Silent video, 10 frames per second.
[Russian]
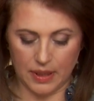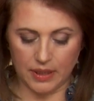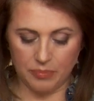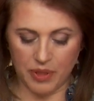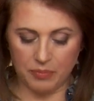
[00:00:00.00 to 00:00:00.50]

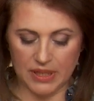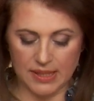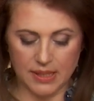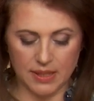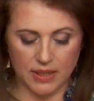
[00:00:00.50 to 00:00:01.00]
Это
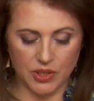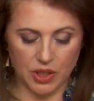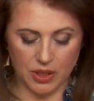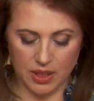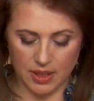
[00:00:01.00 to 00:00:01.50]
приблизительно
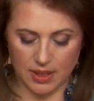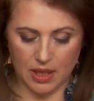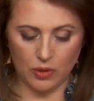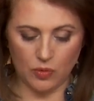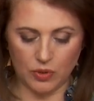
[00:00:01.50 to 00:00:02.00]
4
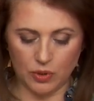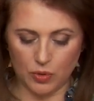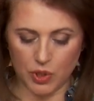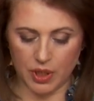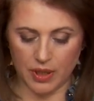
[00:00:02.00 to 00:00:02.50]
столовых
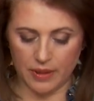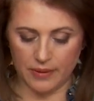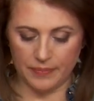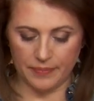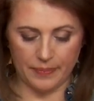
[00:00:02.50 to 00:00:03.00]
ложки,
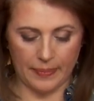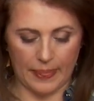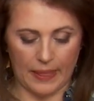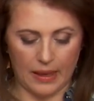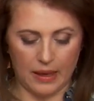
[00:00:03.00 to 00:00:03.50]

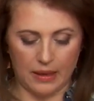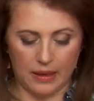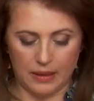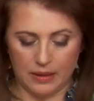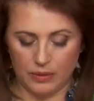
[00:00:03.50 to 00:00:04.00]

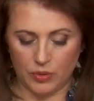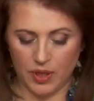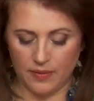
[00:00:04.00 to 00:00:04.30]
но